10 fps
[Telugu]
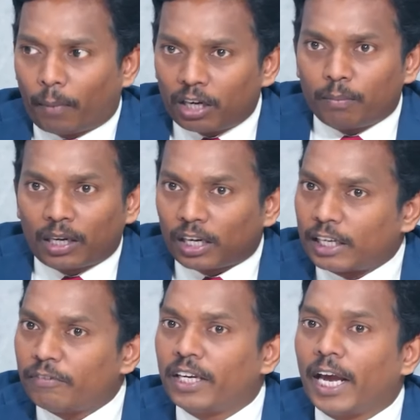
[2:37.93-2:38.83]
మనం మన
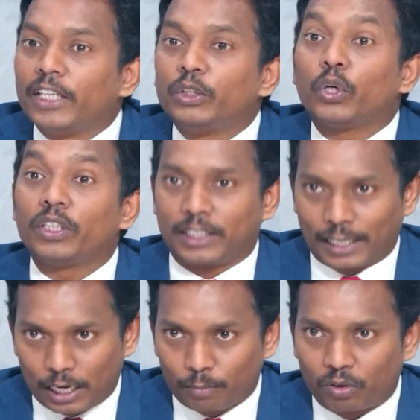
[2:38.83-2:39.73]
లైఫ్ని ఎంజాయ్
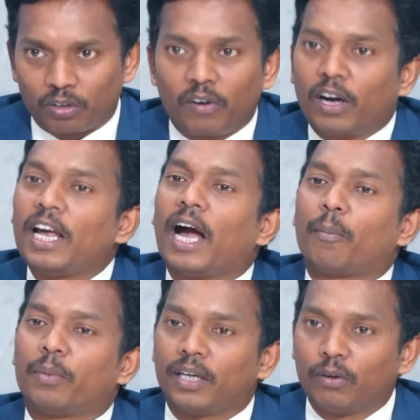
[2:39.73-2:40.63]
చేయలేమో వాళ్ళు
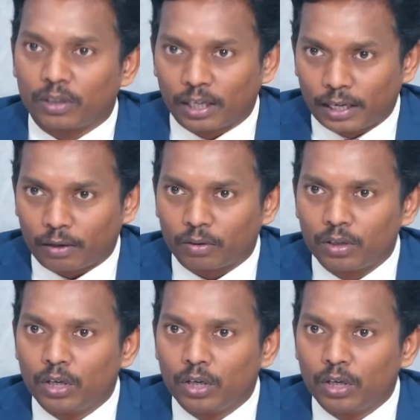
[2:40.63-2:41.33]
హ్యాపీగా ఉండలేరు